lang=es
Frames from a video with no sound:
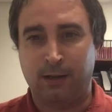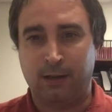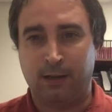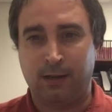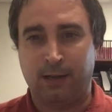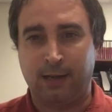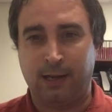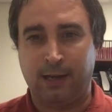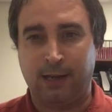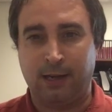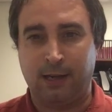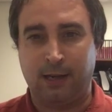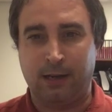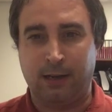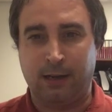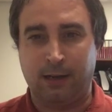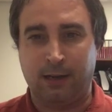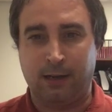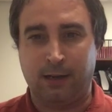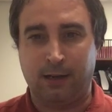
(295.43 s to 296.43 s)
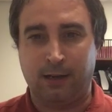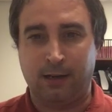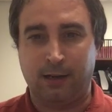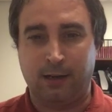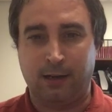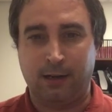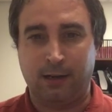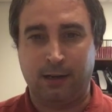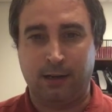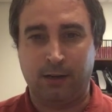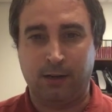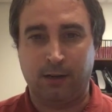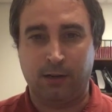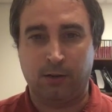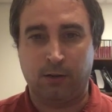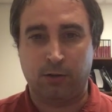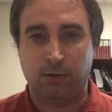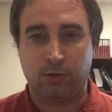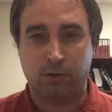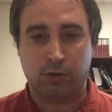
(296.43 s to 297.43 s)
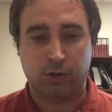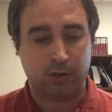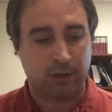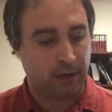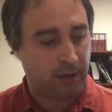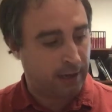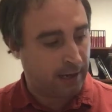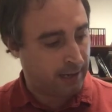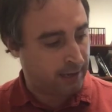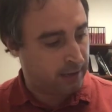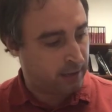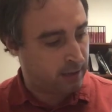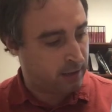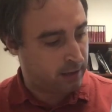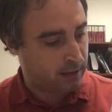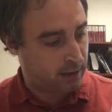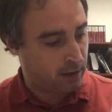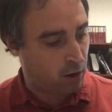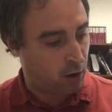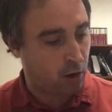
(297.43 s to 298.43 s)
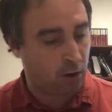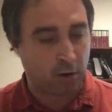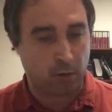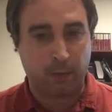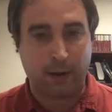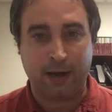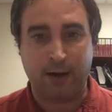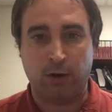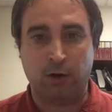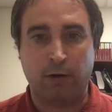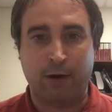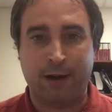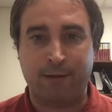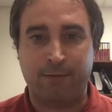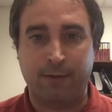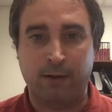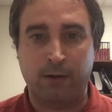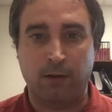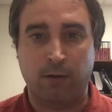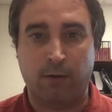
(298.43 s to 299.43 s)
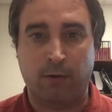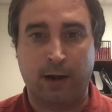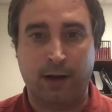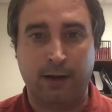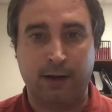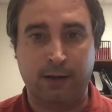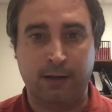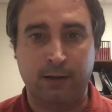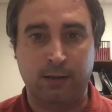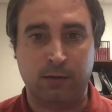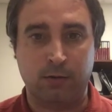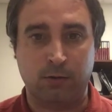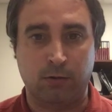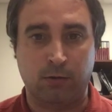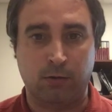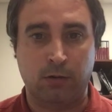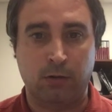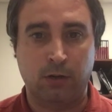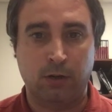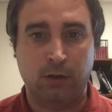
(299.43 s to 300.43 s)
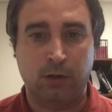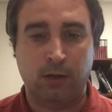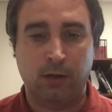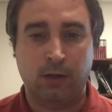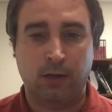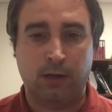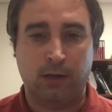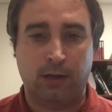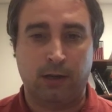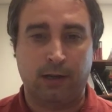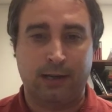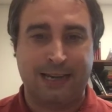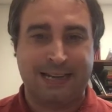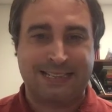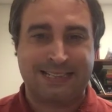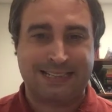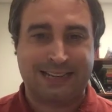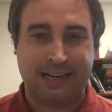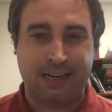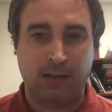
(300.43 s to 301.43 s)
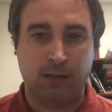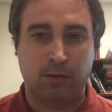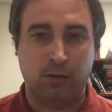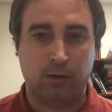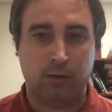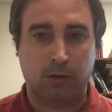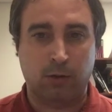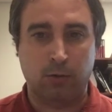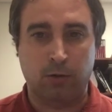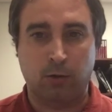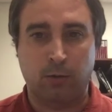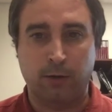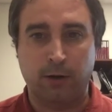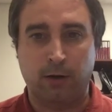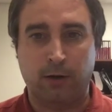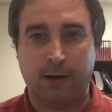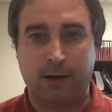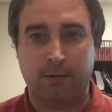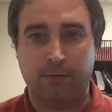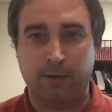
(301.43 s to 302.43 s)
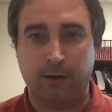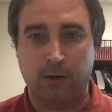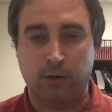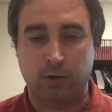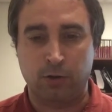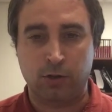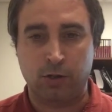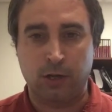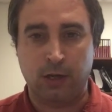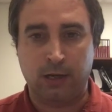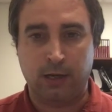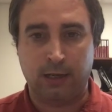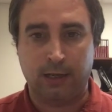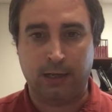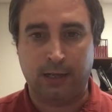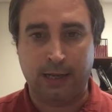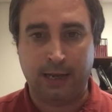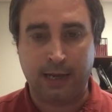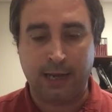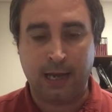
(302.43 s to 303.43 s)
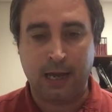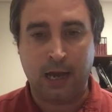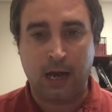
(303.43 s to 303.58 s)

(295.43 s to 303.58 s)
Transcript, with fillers: de eh, los, ahí dice autobiographical writings o eh, escritos autobiográficos de